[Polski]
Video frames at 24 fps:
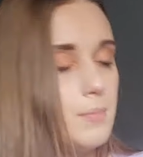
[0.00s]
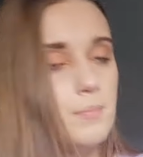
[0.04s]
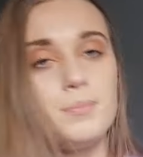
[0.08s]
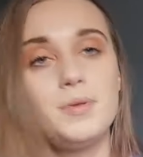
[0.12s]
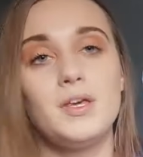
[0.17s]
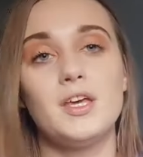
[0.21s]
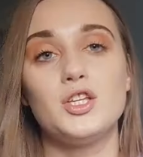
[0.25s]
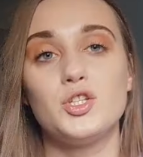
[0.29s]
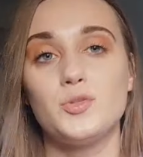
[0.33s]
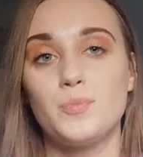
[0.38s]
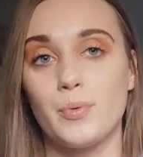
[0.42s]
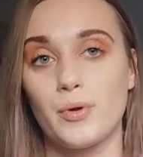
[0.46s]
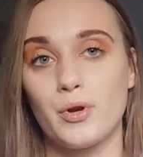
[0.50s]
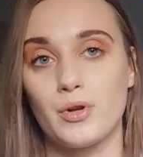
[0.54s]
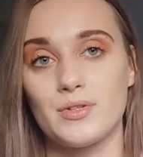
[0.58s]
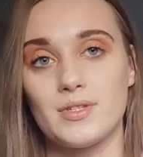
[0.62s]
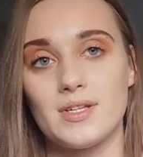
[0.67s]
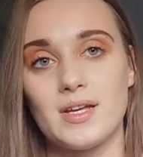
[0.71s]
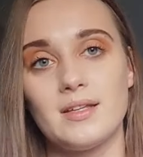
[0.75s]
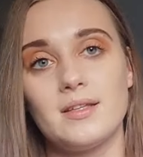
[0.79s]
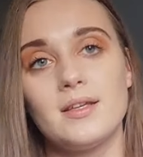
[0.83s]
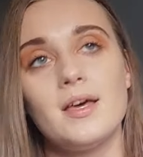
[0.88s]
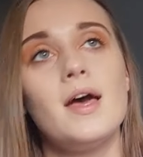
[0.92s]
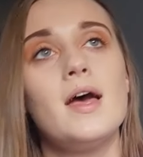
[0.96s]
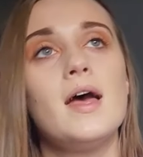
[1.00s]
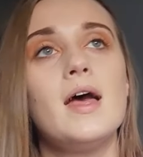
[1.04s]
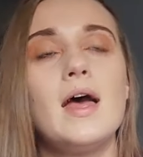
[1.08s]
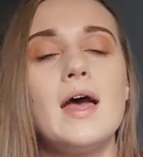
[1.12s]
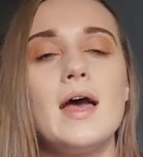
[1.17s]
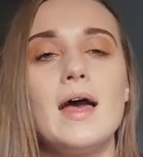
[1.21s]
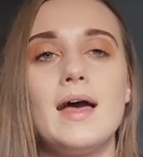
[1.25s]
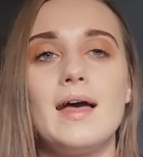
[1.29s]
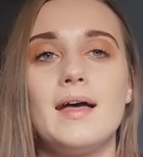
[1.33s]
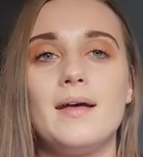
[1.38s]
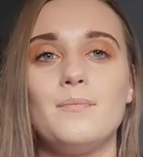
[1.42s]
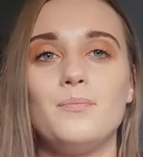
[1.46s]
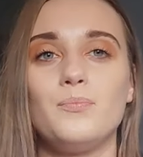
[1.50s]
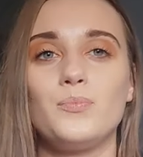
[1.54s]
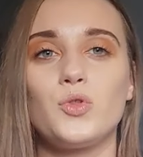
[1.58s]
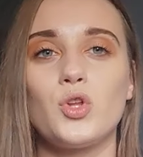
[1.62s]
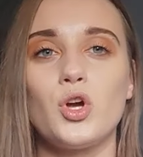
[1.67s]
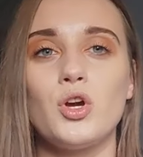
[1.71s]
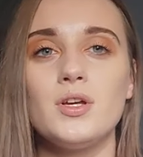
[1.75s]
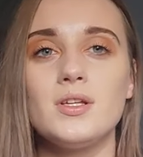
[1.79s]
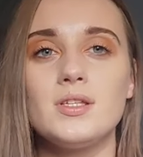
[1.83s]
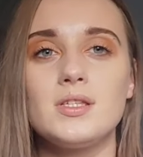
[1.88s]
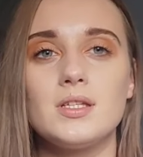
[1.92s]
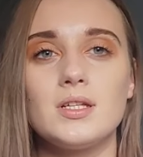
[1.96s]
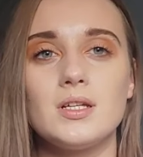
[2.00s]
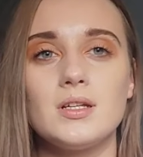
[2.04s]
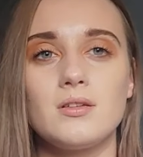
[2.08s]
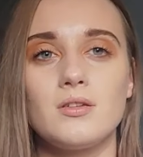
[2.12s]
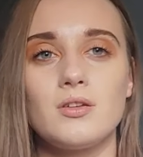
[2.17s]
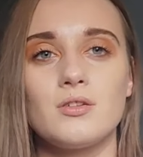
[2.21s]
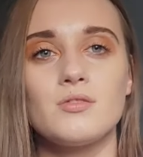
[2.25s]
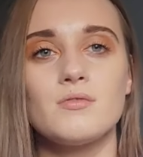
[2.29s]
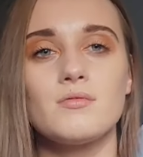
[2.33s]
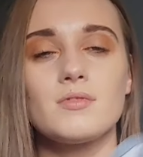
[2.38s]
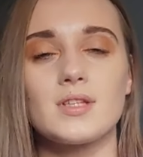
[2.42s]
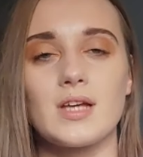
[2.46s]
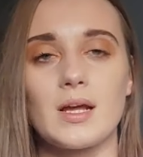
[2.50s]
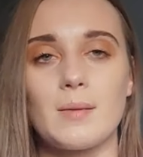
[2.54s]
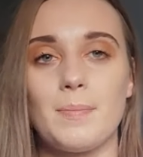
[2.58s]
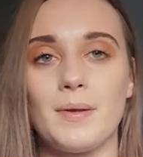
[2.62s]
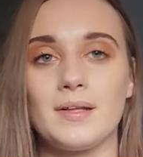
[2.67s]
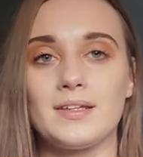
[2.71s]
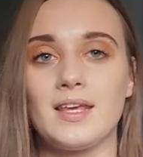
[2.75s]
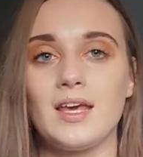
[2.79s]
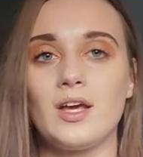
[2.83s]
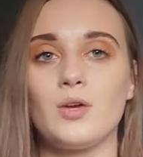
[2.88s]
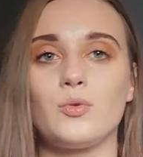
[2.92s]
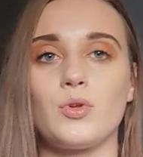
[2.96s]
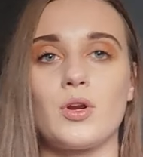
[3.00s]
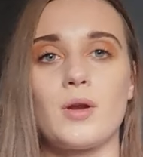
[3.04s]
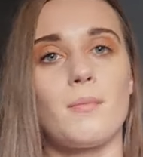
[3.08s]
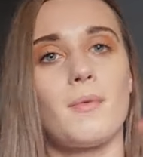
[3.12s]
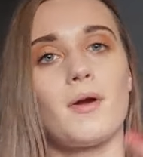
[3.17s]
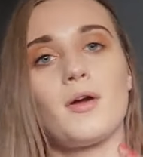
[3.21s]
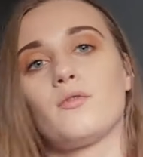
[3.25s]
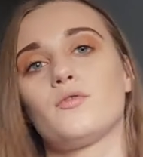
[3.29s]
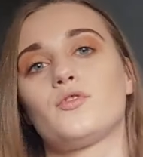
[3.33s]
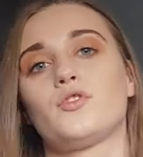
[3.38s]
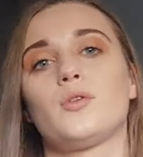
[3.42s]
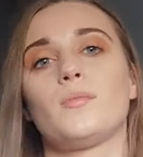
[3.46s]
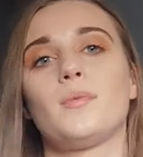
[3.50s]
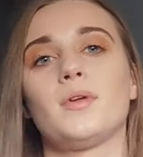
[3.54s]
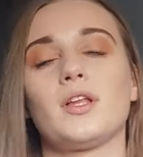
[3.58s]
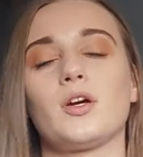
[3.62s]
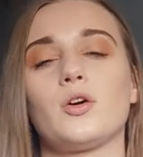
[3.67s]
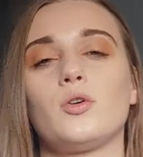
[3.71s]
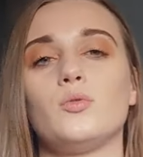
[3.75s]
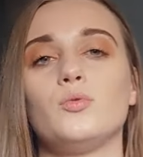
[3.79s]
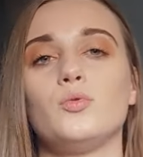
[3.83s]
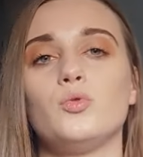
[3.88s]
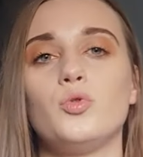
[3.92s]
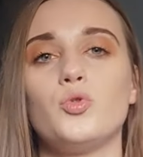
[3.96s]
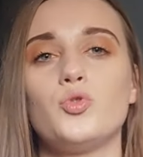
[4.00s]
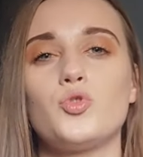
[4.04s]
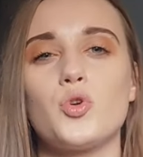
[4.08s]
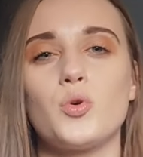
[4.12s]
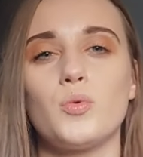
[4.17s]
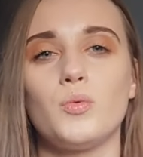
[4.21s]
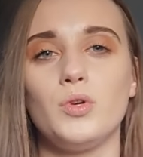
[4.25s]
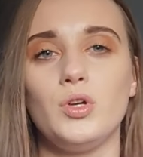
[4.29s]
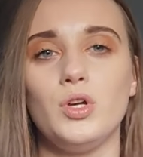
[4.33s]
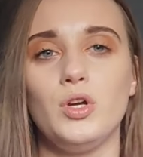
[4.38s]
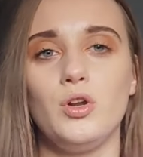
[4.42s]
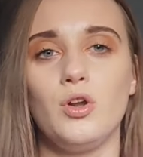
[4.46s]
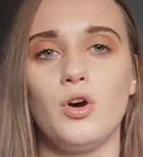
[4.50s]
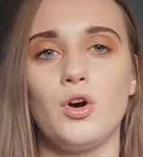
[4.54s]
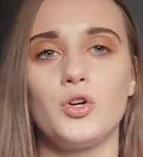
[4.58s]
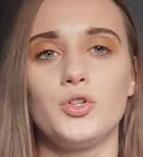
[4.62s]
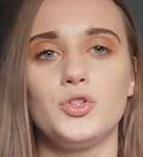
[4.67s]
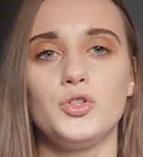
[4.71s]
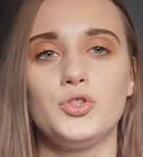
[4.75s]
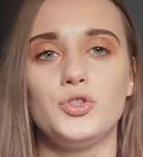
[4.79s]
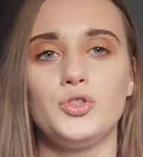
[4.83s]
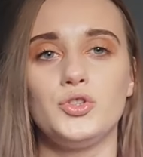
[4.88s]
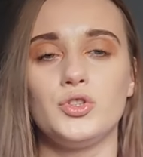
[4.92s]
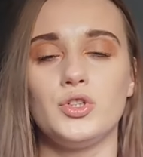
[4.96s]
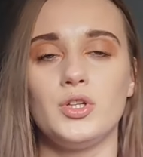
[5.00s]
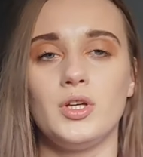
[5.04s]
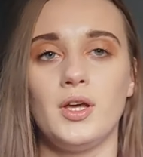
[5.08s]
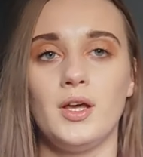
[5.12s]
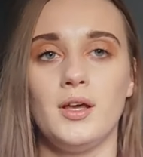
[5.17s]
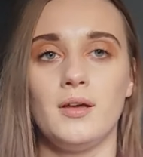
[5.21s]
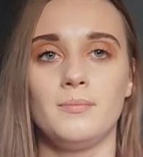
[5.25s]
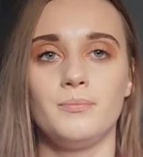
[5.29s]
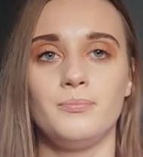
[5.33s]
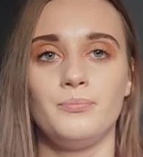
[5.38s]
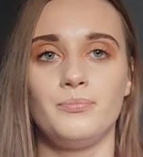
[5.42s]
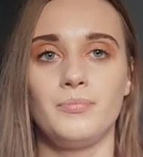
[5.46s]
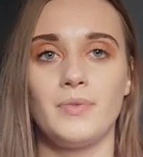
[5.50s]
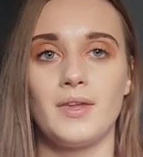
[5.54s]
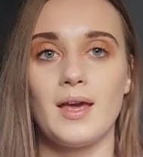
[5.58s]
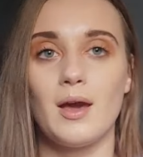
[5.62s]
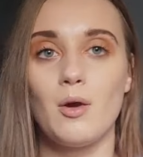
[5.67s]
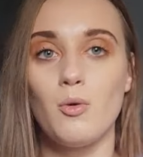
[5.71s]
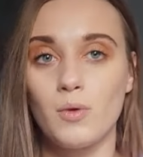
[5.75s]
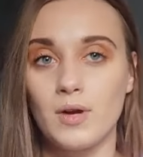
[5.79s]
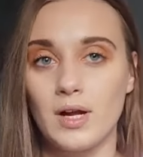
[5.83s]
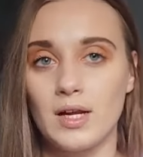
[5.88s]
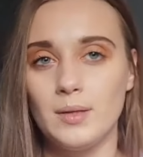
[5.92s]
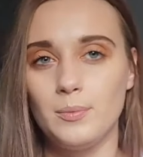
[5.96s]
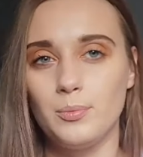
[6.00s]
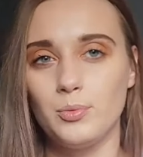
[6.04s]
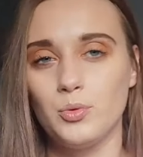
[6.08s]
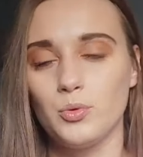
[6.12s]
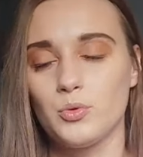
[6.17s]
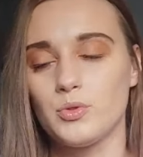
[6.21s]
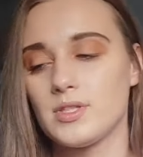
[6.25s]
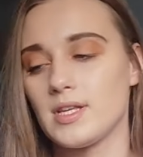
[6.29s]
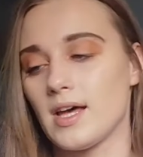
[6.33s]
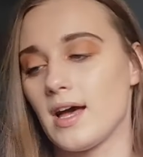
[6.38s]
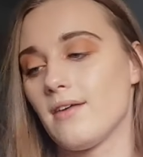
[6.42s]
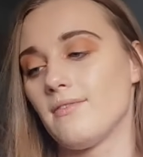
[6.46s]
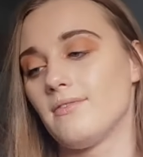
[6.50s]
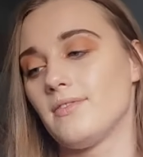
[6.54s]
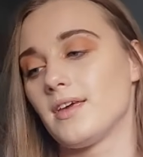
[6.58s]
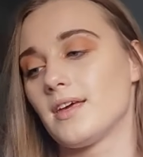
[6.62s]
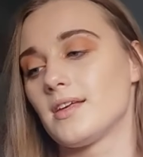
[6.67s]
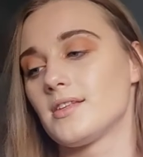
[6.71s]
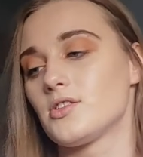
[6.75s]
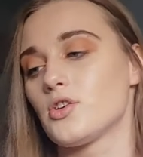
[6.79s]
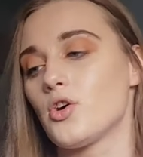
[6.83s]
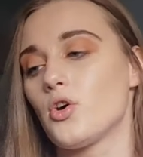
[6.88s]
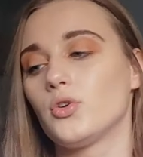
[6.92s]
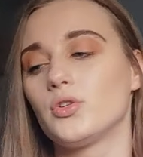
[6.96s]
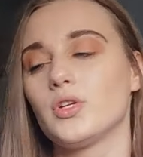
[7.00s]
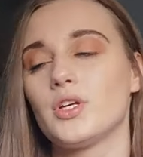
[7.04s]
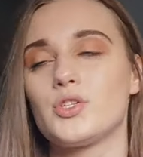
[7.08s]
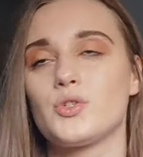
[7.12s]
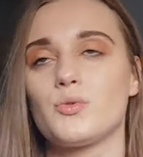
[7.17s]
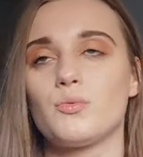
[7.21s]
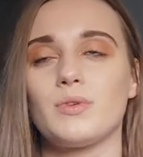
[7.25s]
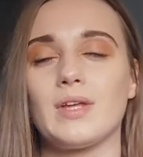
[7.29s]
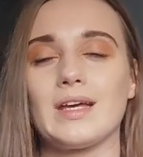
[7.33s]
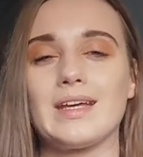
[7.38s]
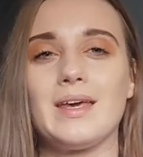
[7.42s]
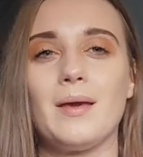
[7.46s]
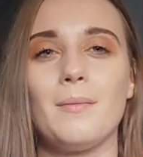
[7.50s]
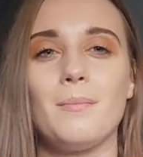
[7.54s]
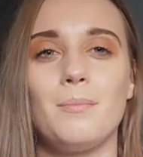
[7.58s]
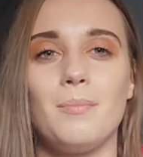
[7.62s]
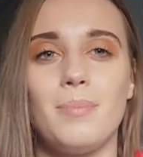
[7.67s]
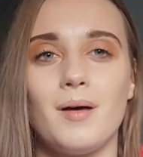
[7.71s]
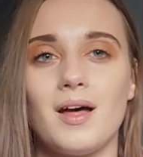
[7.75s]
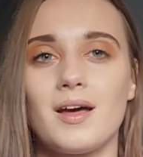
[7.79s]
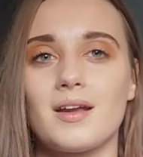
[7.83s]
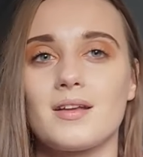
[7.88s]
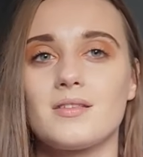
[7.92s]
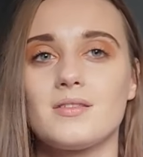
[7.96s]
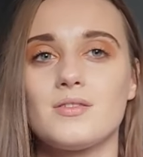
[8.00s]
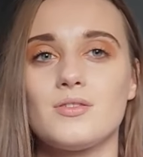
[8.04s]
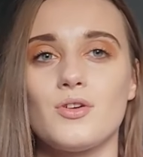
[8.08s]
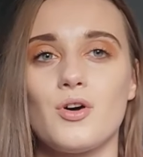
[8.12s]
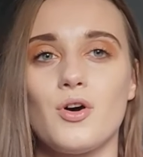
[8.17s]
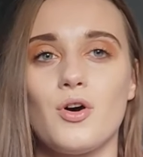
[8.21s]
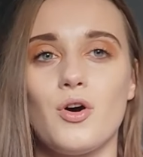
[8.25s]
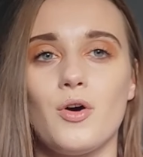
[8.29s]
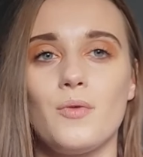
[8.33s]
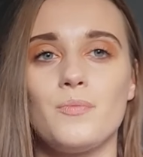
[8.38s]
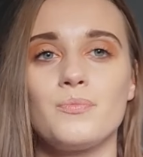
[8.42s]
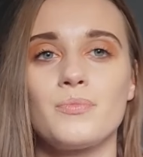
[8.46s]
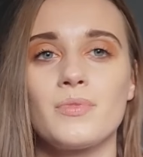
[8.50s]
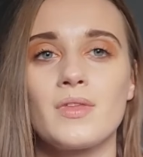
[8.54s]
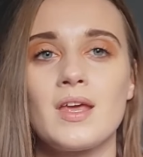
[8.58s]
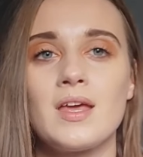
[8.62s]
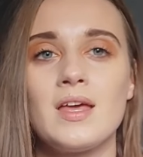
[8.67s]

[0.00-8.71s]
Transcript: 5%. E, to, jest, to są skarpetki, które mają w sobie taką dużą ilość eukaliptusa, więc one są takie bardzo